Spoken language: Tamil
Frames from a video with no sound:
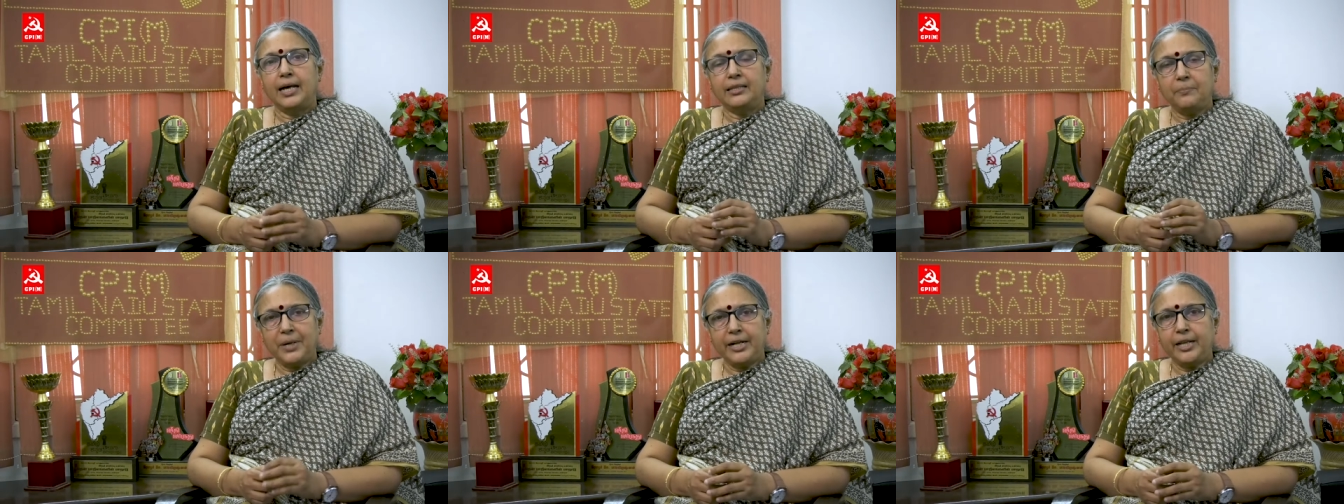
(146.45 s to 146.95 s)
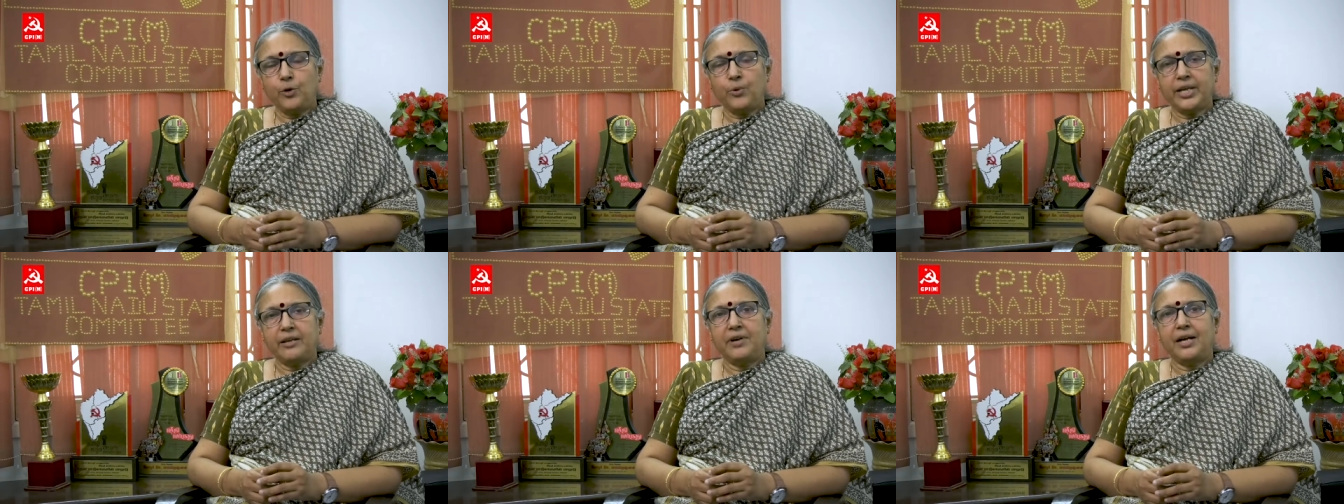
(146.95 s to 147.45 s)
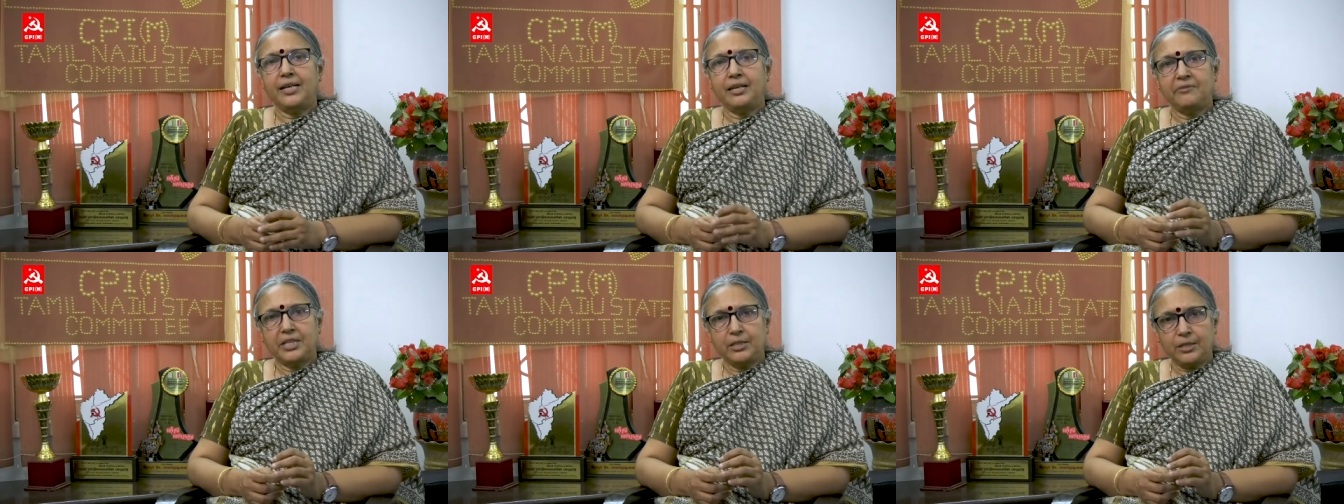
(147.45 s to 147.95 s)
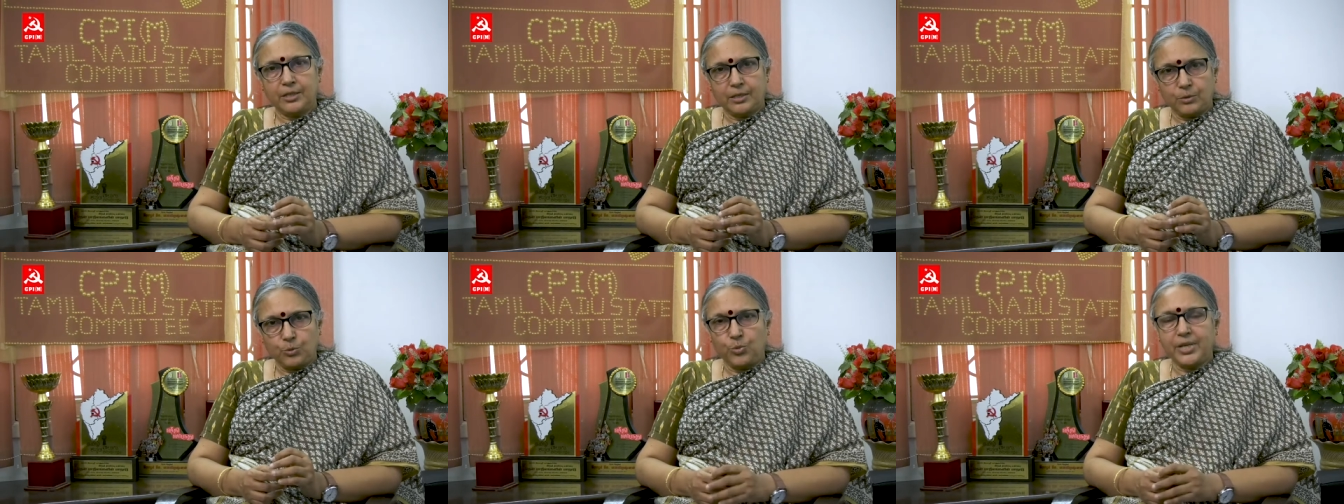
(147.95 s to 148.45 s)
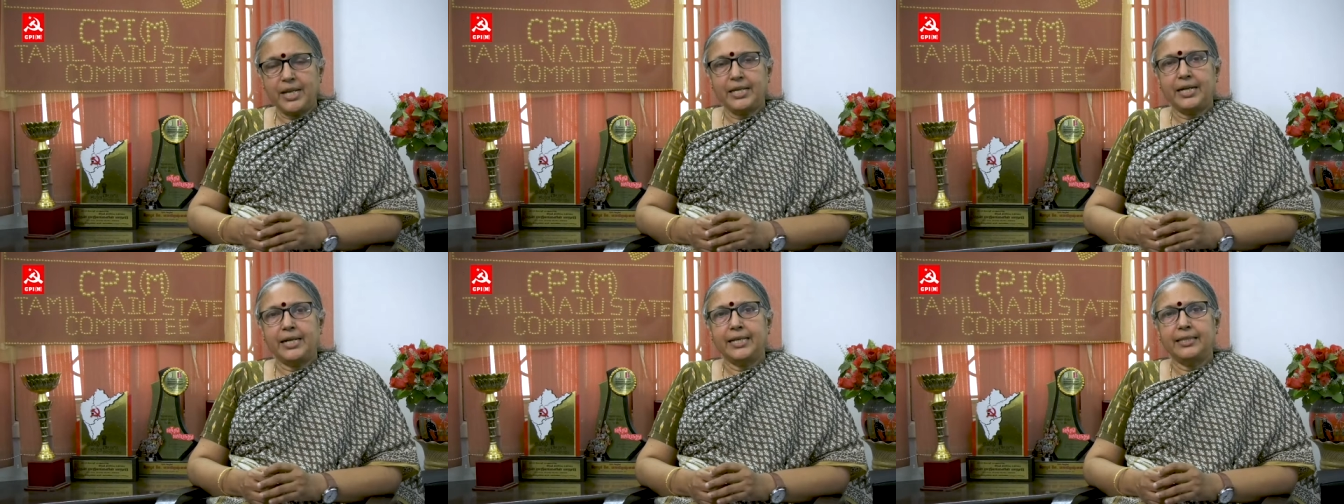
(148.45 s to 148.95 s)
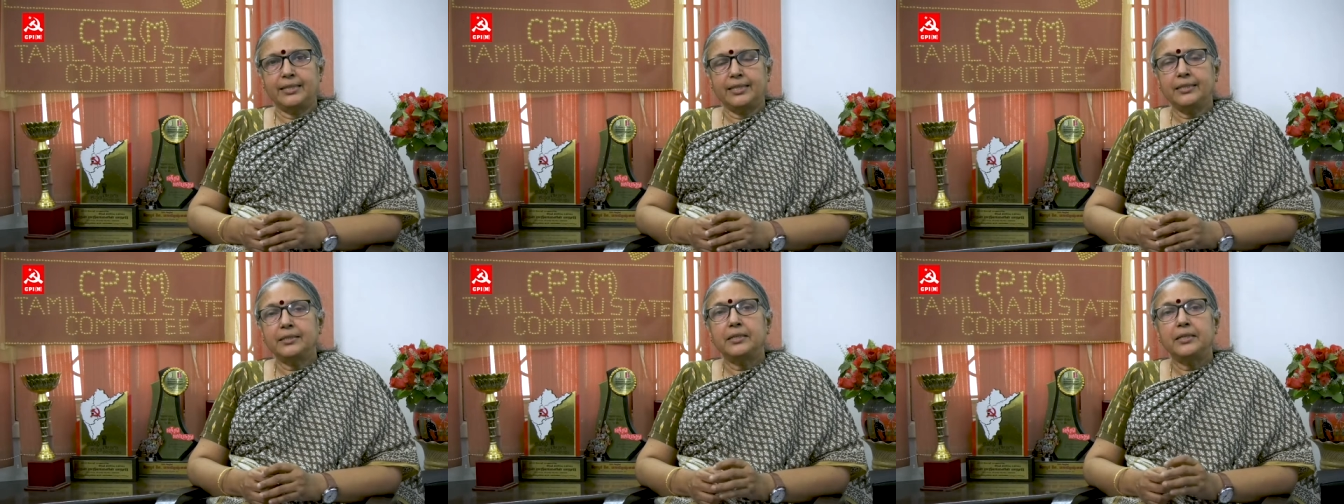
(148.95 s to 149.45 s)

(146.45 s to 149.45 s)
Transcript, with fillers: அந்த பெண்ணினுடைய வாயில வந்து துணியை அடைத்து